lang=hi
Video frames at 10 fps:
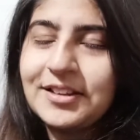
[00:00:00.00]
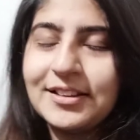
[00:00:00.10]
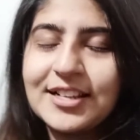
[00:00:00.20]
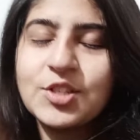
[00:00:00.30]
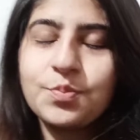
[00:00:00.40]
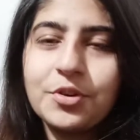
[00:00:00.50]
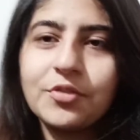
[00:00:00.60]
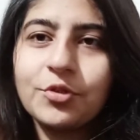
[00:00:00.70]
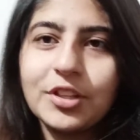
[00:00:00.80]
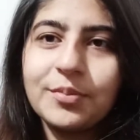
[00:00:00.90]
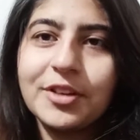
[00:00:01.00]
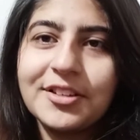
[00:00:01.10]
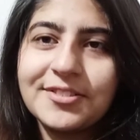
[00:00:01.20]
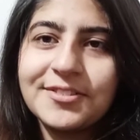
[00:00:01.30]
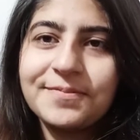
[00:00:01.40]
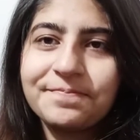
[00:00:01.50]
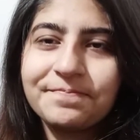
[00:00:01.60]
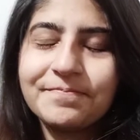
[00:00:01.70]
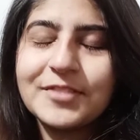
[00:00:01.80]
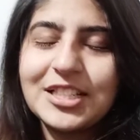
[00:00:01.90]
लेट्स प्रे फॉर देम गाइस
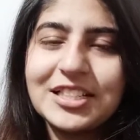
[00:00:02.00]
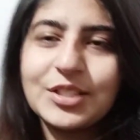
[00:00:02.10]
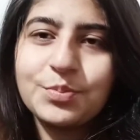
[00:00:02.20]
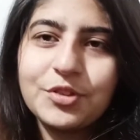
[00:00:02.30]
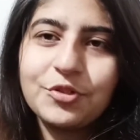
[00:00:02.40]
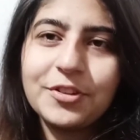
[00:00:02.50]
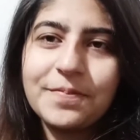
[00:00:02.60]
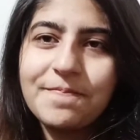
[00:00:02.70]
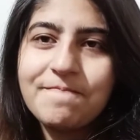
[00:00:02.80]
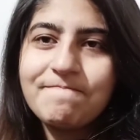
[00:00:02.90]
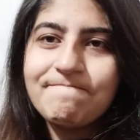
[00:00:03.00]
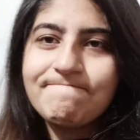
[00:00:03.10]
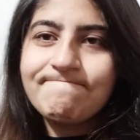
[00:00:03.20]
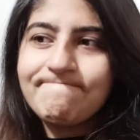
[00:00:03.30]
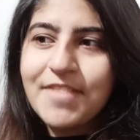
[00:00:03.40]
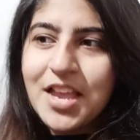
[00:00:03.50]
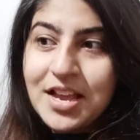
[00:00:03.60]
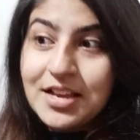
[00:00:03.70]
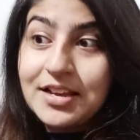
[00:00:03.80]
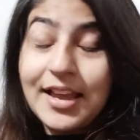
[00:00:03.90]
लेट्स प्रे फॉर देम
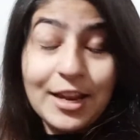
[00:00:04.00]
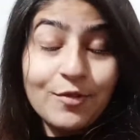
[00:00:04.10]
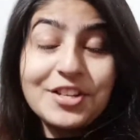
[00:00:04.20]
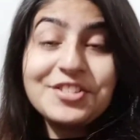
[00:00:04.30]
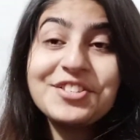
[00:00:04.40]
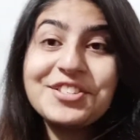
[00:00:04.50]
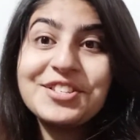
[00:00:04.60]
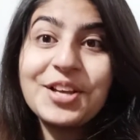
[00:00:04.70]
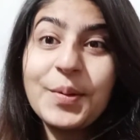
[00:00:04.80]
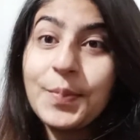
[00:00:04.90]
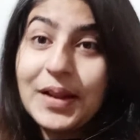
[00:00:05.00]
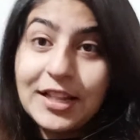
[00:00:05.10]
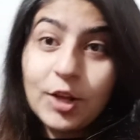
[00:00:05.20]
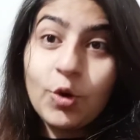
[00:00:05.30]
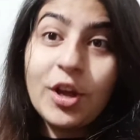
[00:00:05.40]
एनीवेज अभी पहले देखो